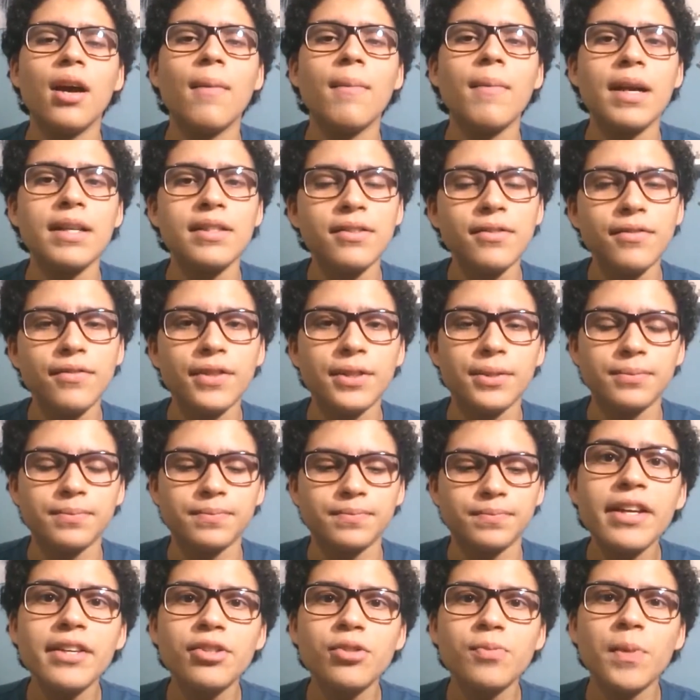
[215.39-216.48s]
Mas enfim,
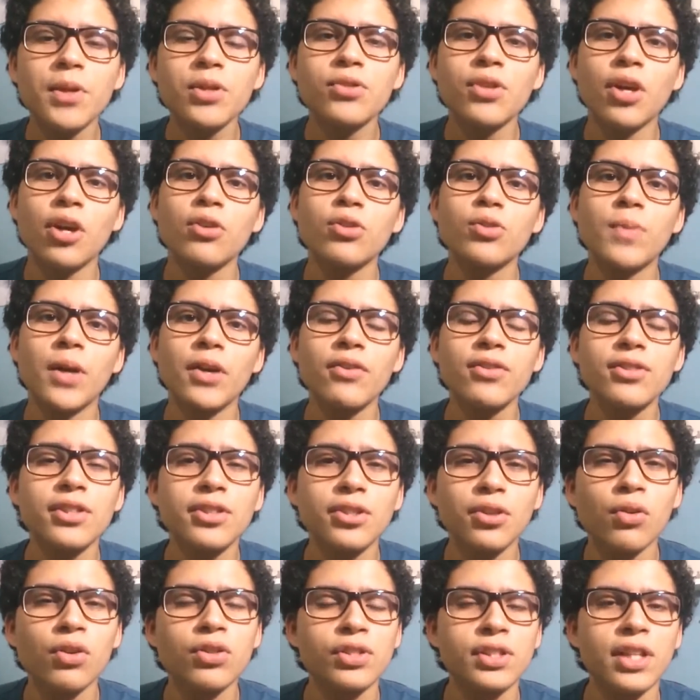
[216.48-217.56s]
então é isso, pessoal. espero que
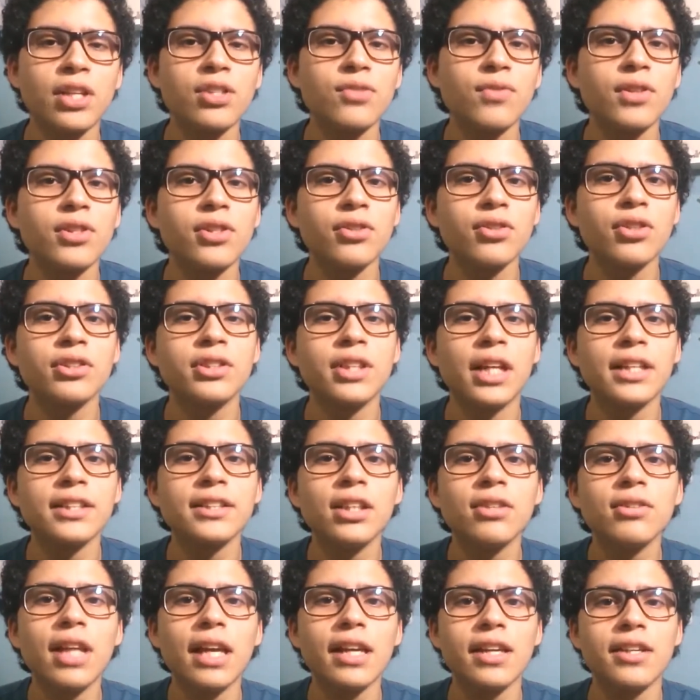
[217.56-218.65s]
vocês tenham gostado. Se vocês gostaram,
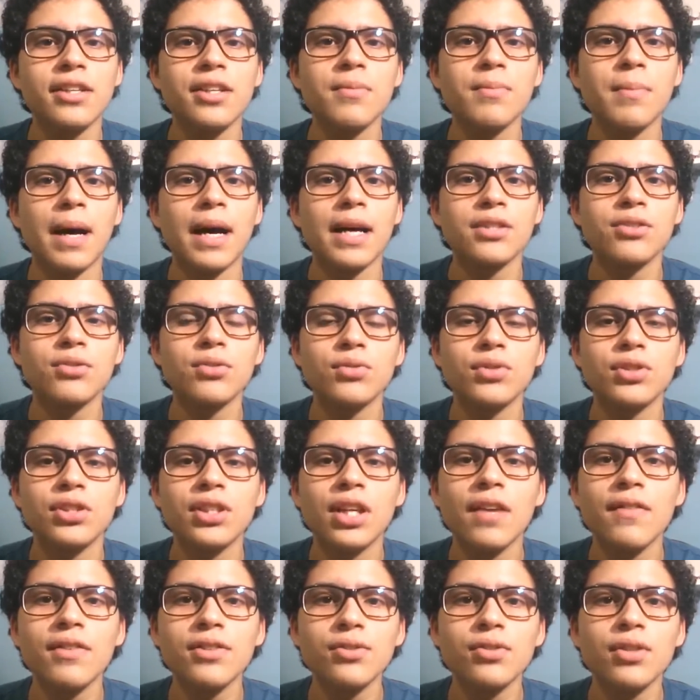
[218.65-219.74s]
dê o um like aqui embaixo.
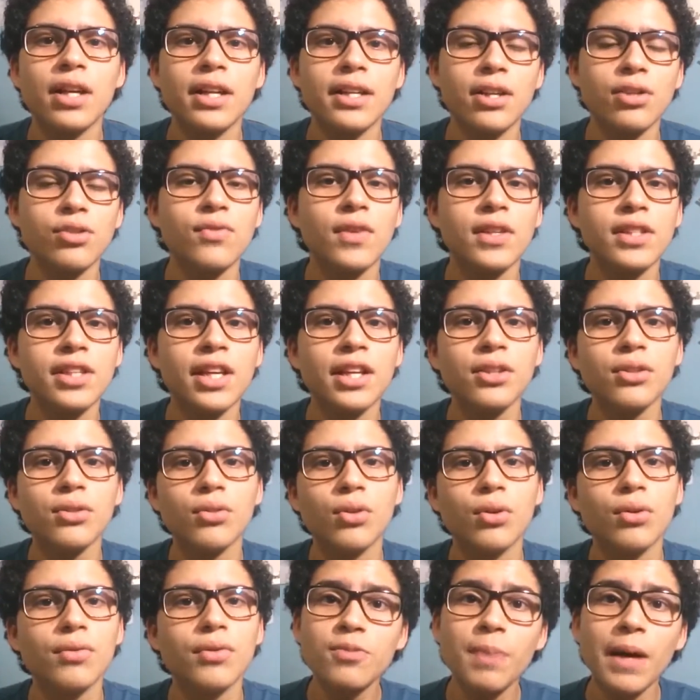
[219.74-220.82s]
Inscreva-se no canal se você é
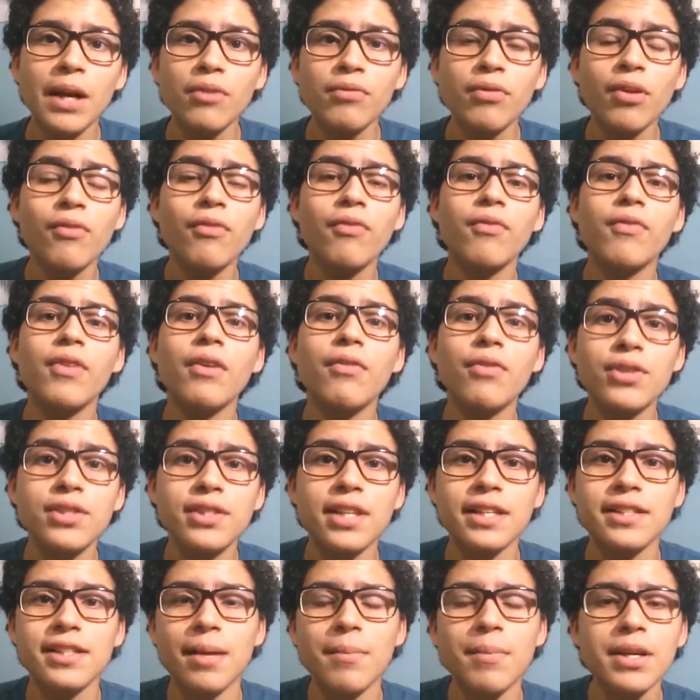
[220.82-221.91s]
novo. Espero ver
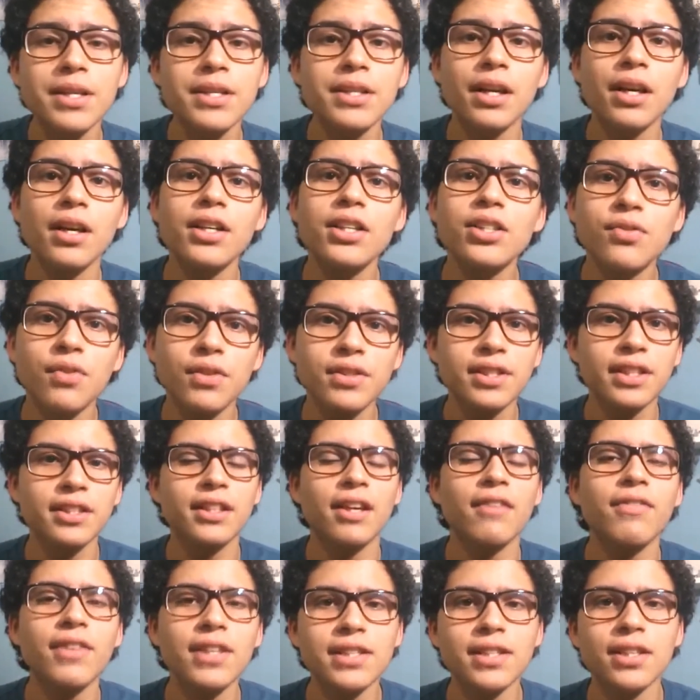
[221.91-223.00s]
vocês amanhã. E se você
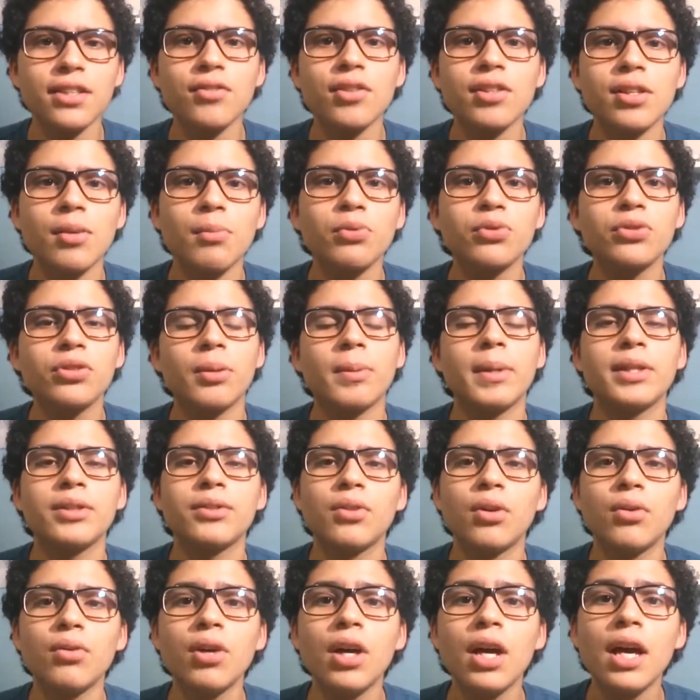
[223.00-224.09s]
tá fazendo essa é Pucta tá
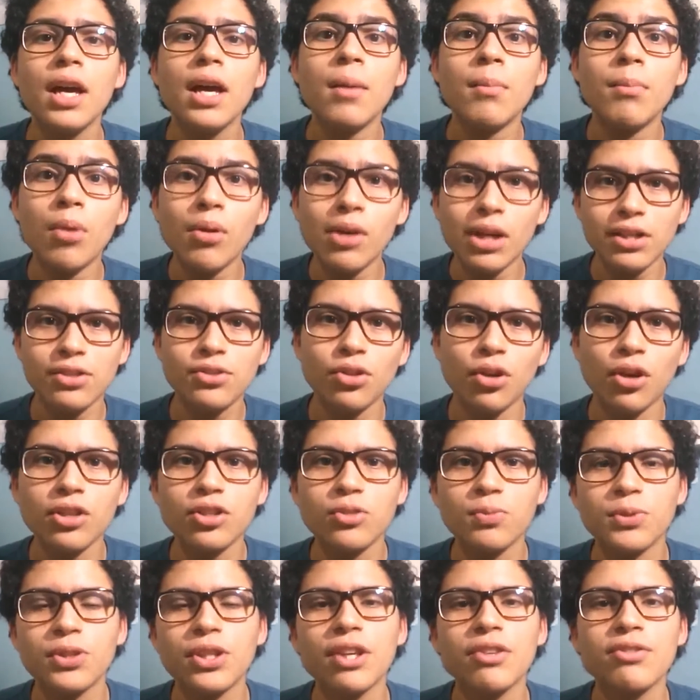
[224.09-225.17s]
Batom, boa
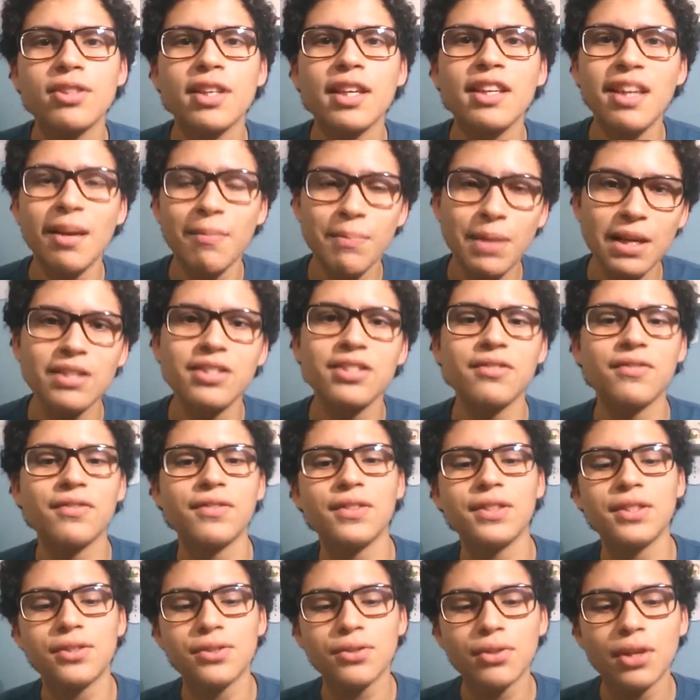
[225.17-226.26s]
sorte, porque eu sei que é bem
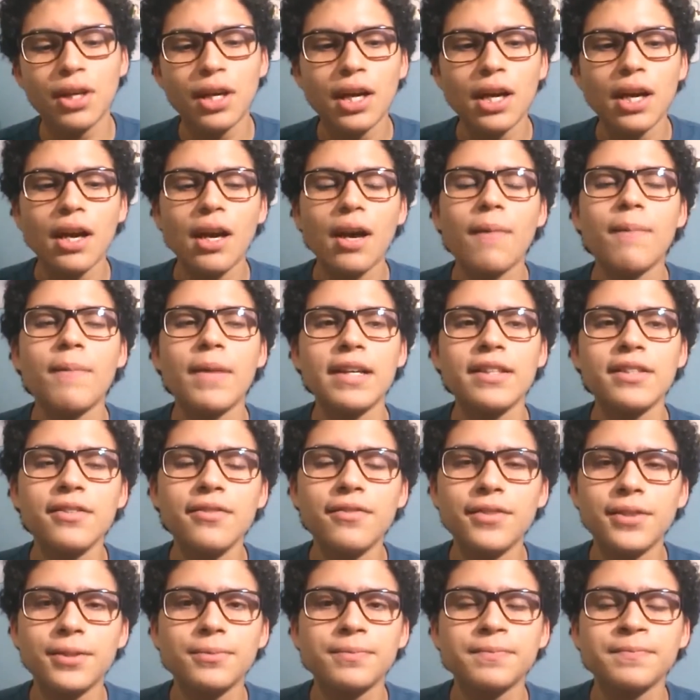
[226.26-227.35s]
difícil. Mas
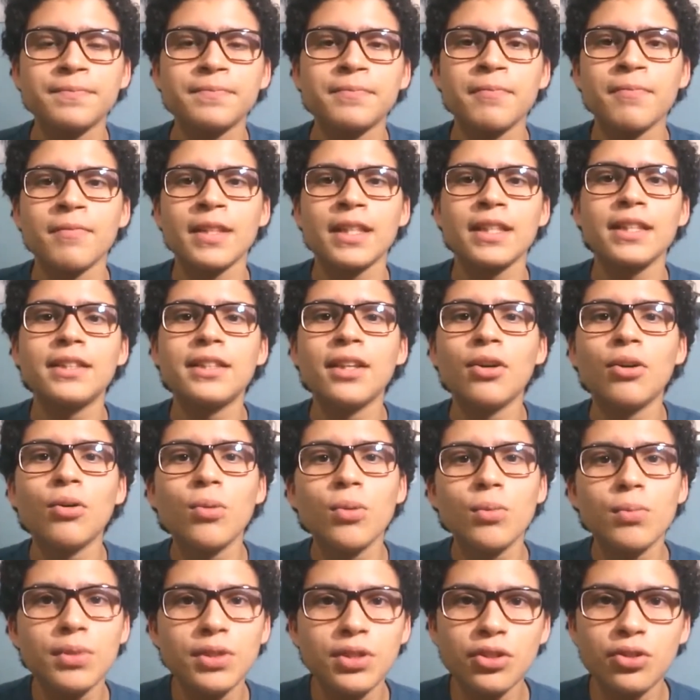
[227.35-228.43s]
enfim.
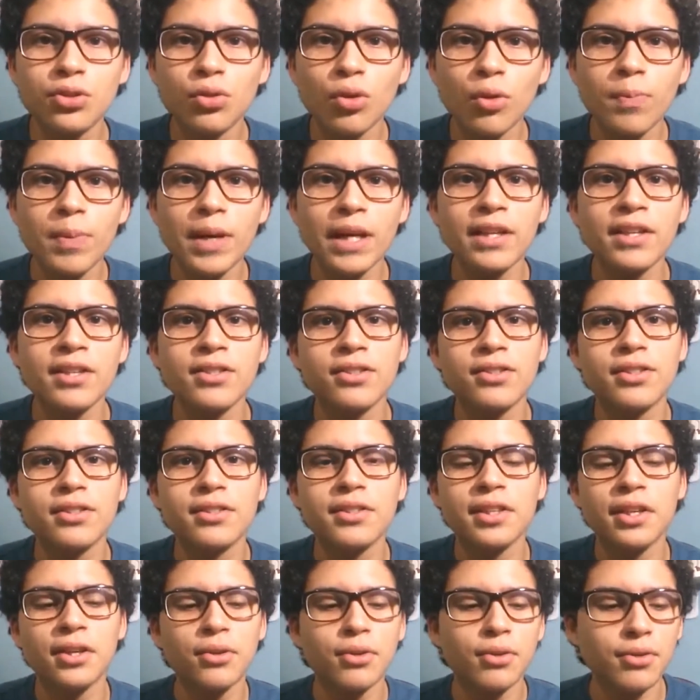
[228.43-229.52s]
Então, me desculpe aqui
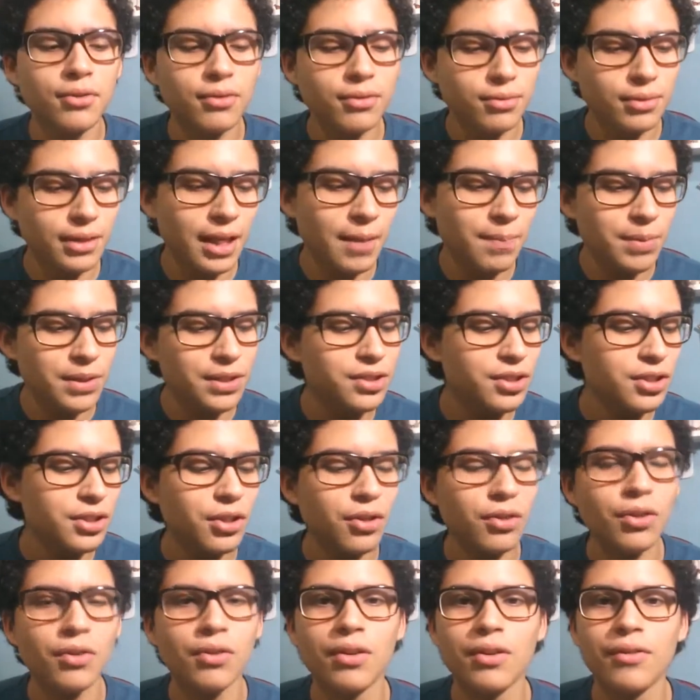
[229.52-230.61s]
se eu repeti,
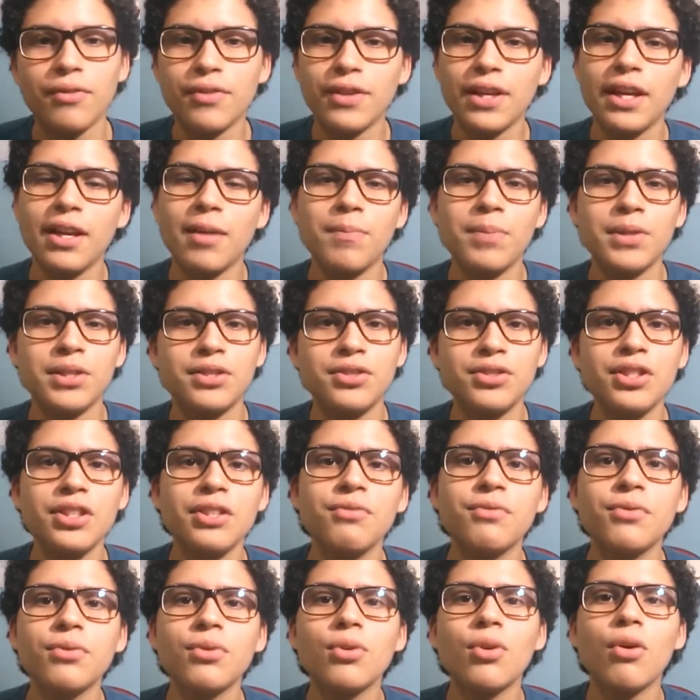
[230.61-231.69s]
eu fiquei
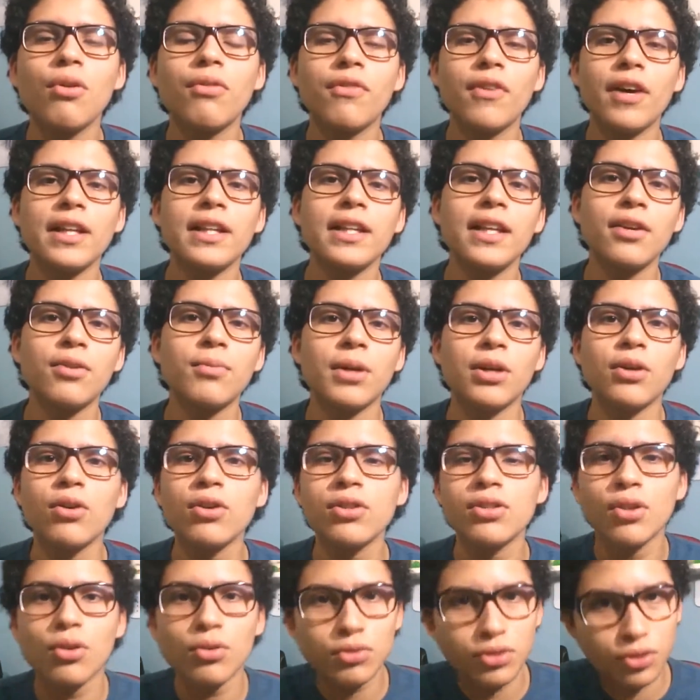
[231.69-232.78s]
repetitivo ou falei alguma
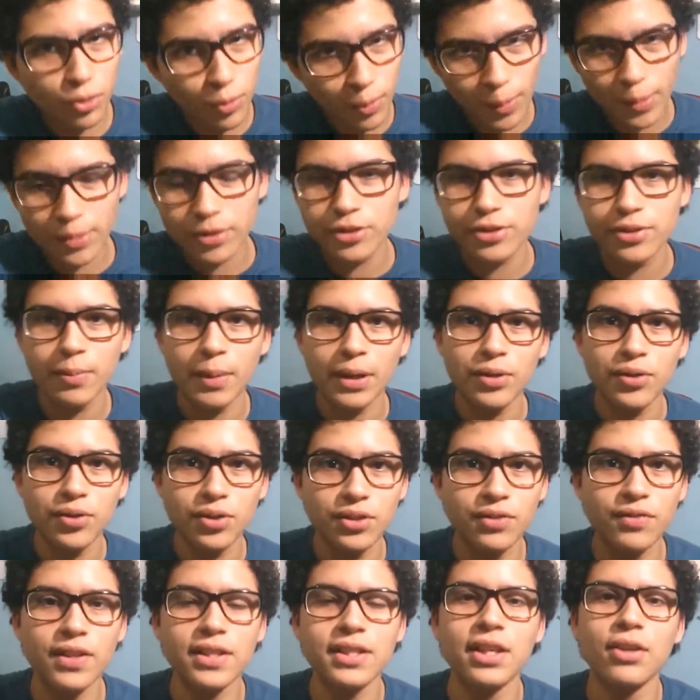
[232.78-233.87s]
coisa, ou desculpa esse barulho
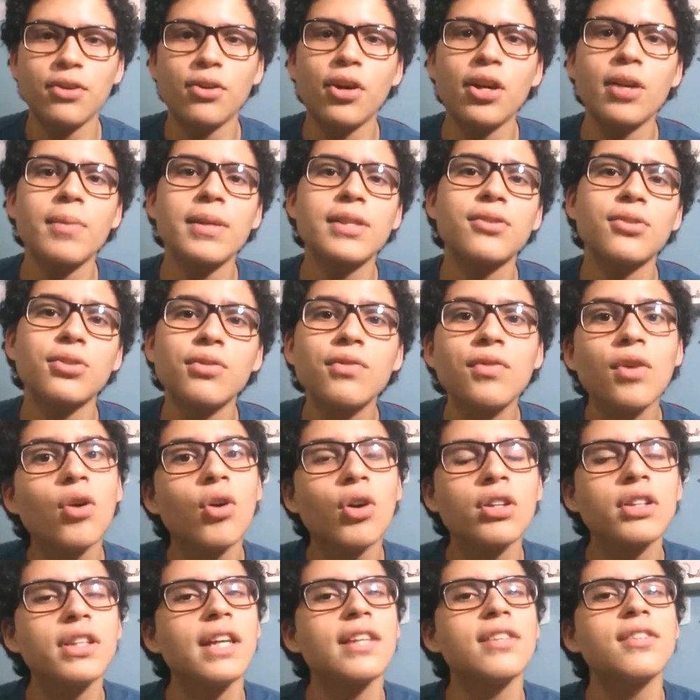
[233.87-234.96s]
que fez agora, mas eu não vou
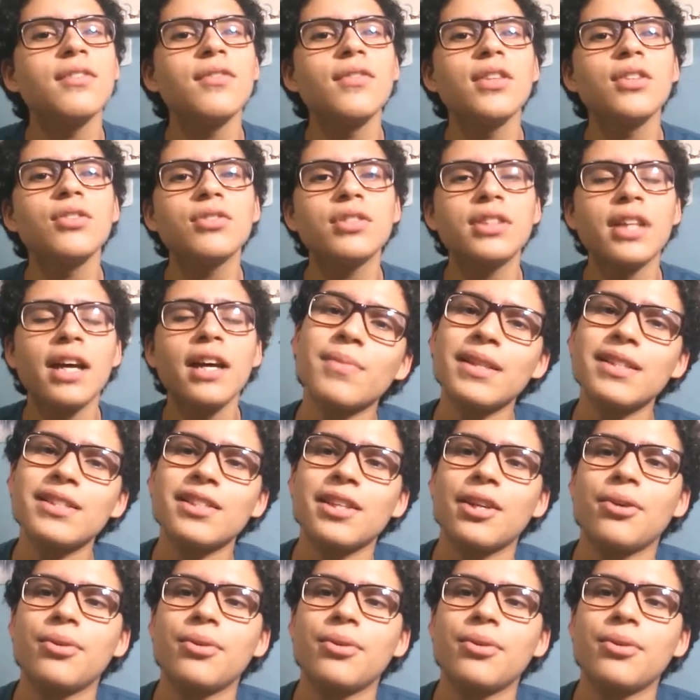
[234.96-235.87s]
cortar esse vídeo, tá? Mas